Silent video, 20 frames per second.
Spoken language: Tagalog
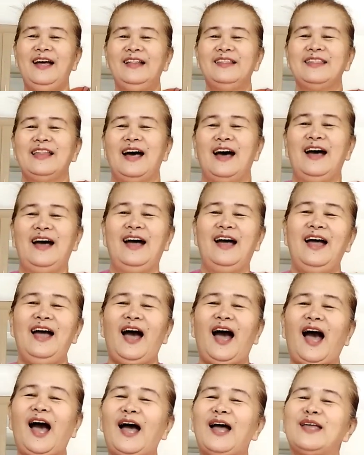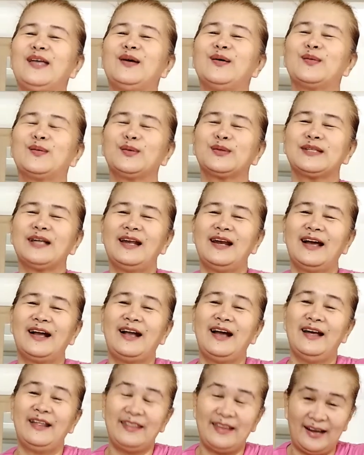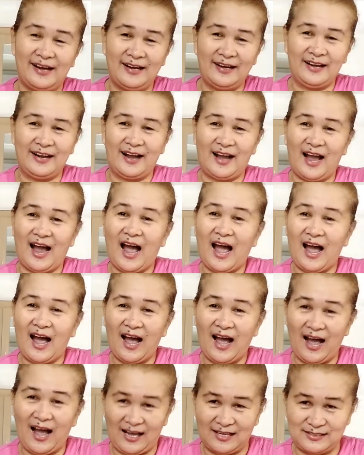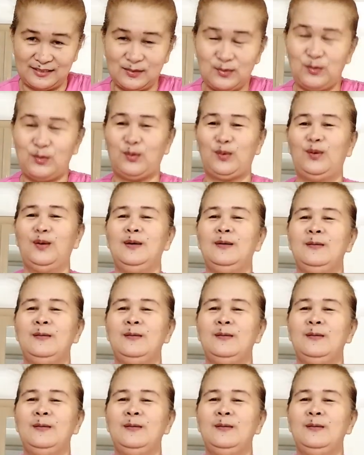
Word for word: na ayaw ko talaga ng aso.